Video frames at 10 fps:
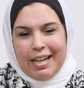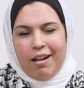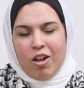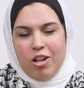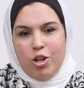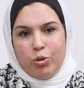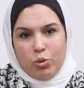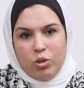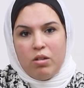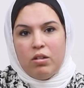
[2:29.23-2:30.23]
اقل
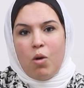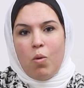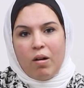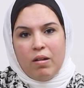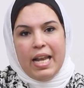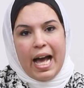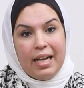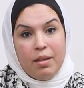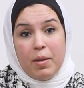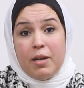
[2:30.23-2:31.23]
نضجا او اقل
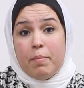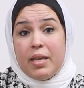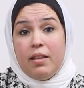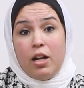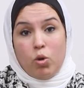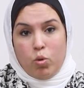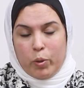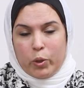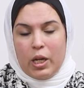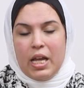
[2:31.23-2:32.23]
حجما من
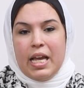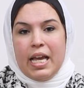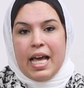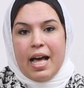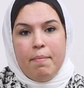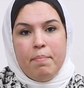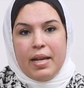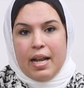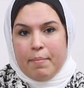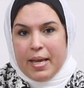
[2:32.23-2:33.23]
الكبار اهم
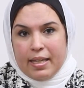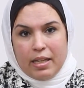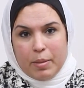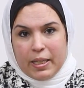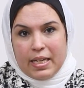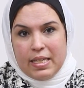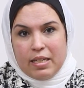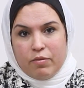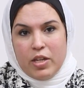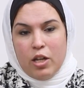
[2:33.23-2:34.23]
الاماكن اللي
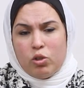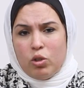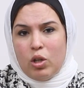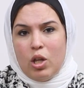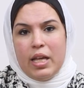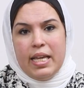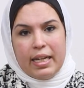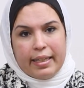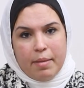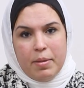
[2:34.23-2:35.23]
بيتخزن فيها الطاقه هي
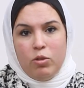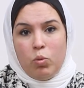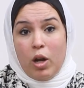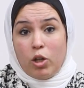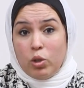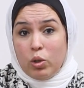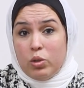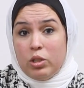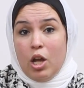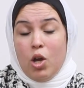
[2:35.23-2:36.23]
الكبد
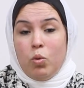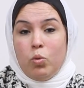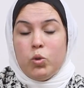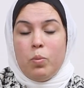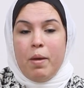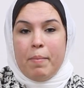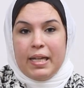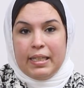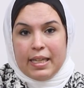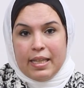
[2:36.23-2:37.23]
والعضلات ثم
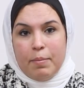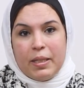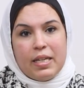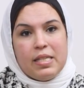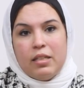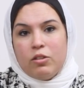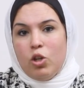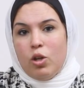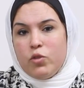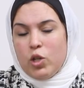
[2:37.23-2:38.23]
بعد كده بيتخزن
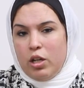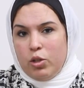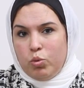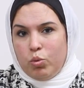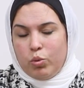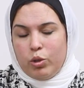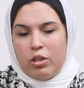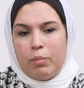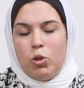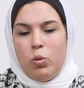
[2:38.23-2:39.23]
الطاقه في شكل دهون
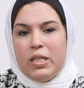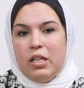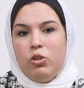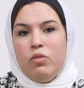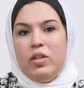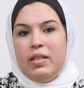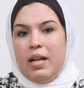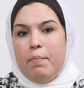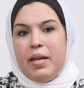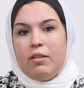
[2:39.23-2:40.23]
طب دلوقتي الطفل ده
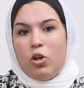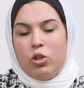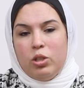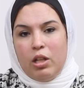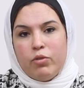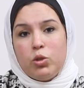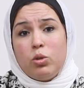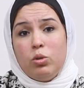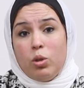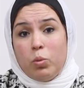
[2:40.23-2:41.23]
لما يتعرض
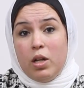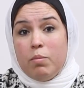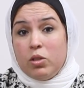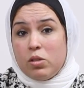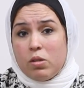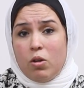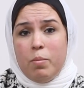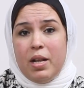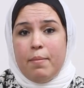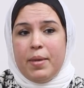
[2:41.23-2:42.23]
لفترات طويله من
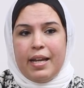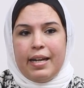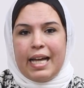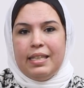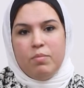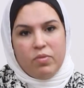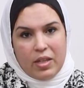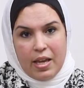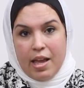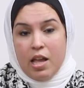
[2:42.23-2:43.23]
الصيام اللي بينعدم
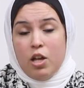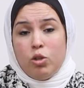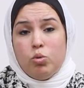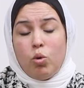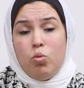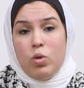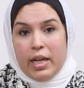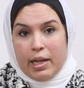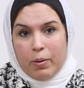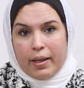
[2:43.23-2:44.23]
فيها دخول
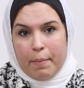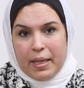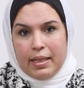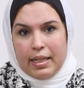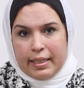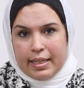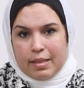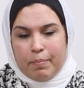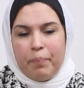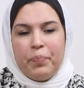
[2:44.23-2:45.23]
الوجبات
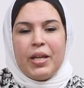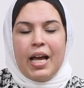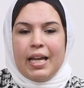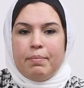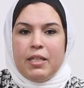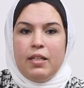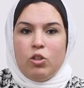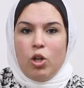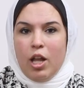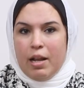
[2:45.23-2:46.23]
للجسم هيبتدي
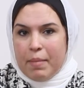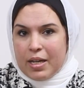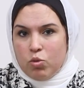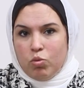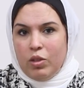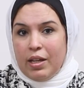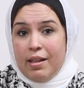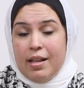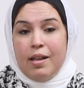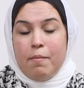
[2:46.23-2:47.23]
يطلع المخزون
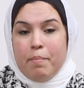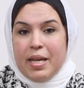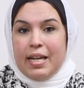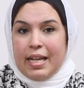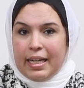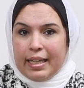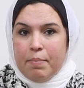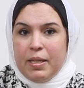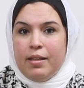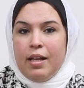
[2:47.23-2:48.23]
ده من
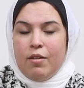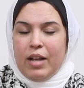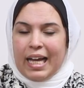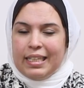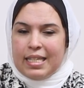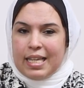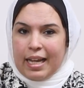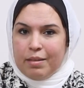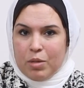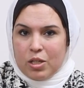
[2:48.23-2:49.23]
الكبد لعدد
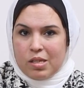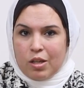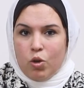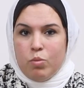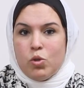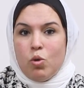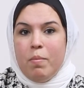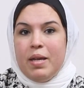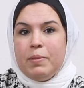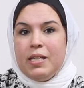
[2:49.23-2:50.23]
ساعات من الصيام
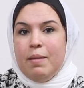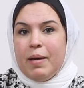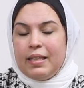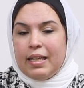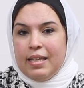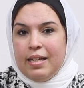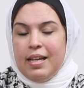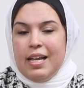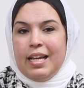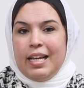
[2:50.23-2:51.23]
ثم يبتدي بعد كده
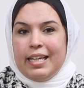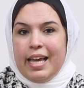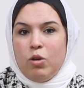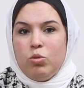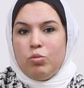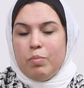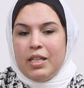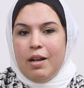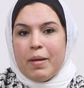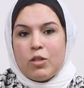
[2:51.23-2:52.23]
ياخد
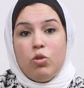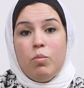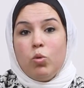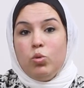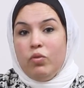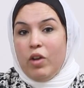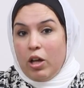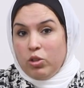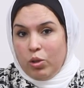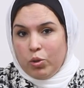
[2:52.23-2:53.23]
من المخزون الموجود في
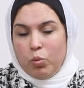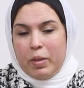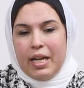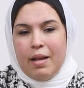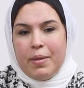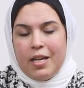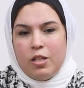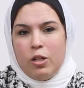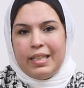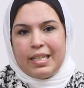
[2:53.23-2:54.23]
العضلات ومن هنا
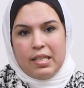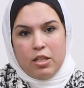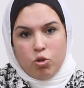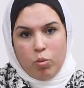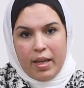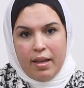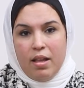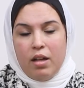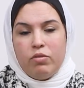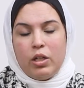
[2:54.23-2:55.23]
بيحصل تكسير شويه
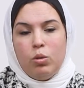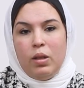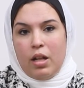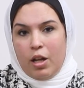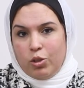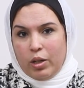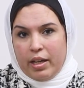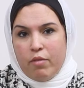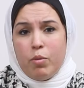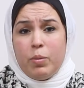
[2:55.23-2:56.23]
في الكتله
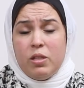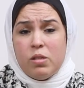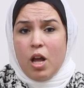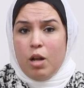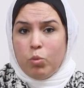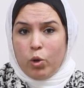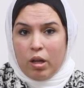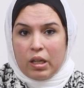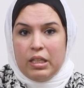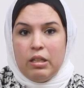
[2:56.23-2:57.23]
العضليه فبننصح
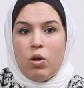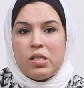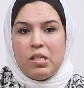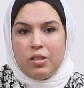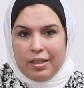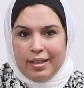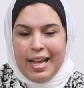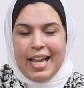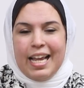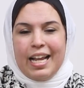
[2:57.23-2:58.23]
المراهقين خاصه
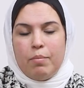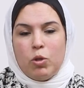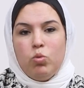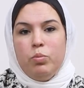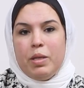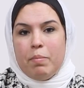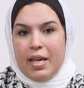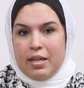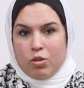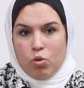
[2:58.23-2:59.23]
اللي بيكون
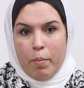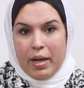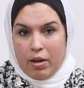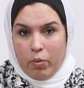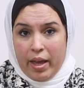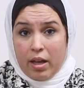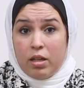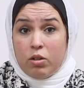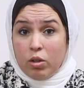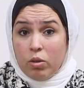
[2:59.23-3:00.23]
بيمارس نوع من انواع
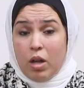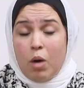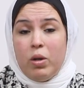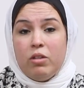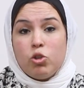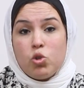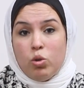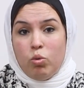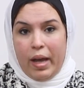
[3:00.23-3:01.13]
الرياضه او اللي نشاطه